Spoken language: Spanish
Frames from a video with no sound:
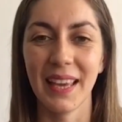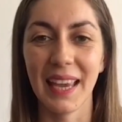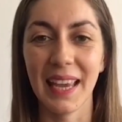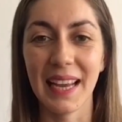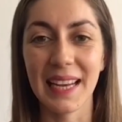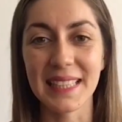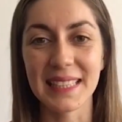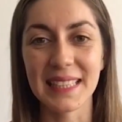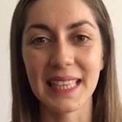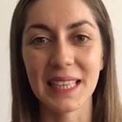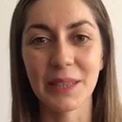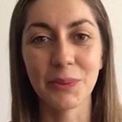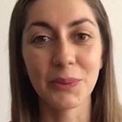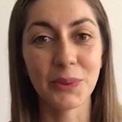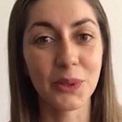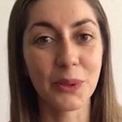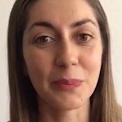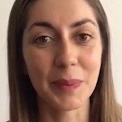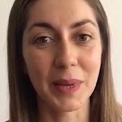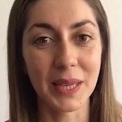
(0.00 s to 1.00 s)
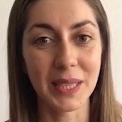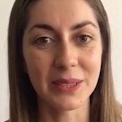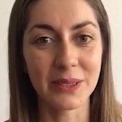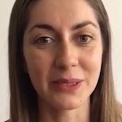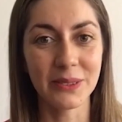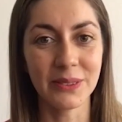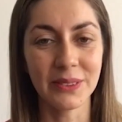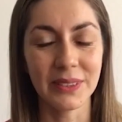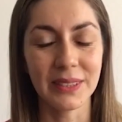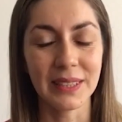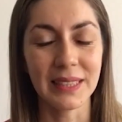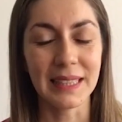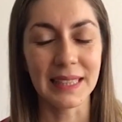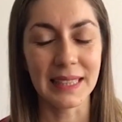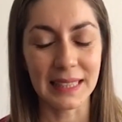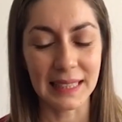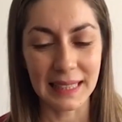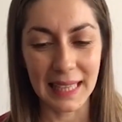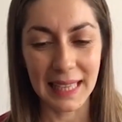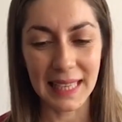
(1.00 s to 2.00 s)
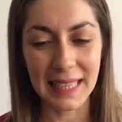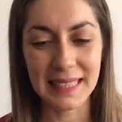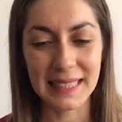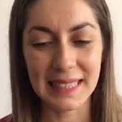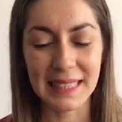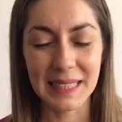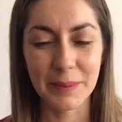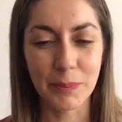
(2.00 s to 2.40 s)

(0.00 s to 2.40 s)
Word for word: El segundo paso es